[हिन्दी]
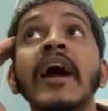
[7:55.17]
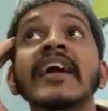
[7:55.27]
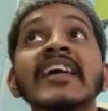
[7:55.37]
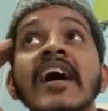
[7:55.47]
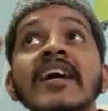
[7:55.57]
में
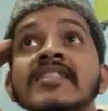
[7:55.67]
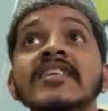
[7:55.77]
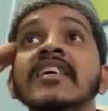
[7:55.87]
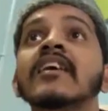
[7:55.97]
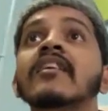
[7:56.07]
वैसे
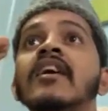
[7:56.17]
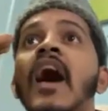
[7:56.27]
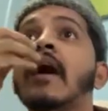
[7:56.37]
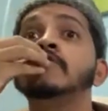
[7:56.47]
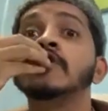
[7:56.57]
आपको
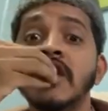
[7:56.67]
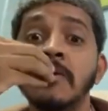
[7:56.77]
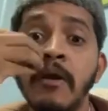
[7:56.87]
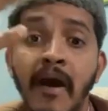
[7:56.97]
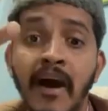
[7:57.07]
आइडियाज़
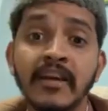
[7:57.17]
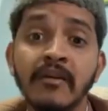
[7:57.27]
देंगे